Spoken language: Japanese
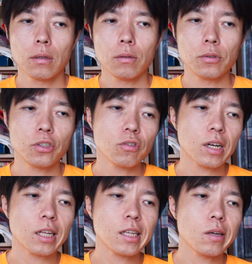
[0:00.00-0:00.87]
うちの
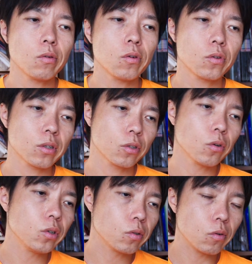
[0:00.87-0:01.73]
家庭
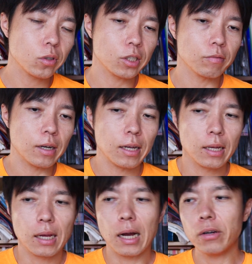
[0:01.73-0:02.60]
教育方針は
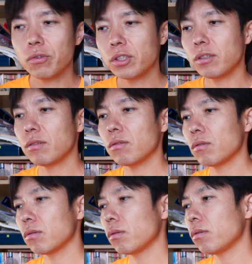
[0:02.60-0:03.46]
あのうち
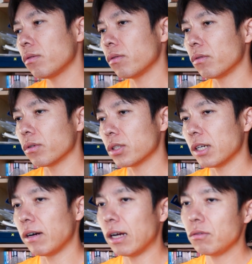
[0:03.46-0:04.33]
のどこどこのお子
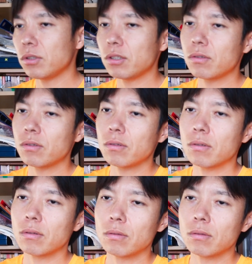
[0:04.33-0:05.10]
さんはあのうちの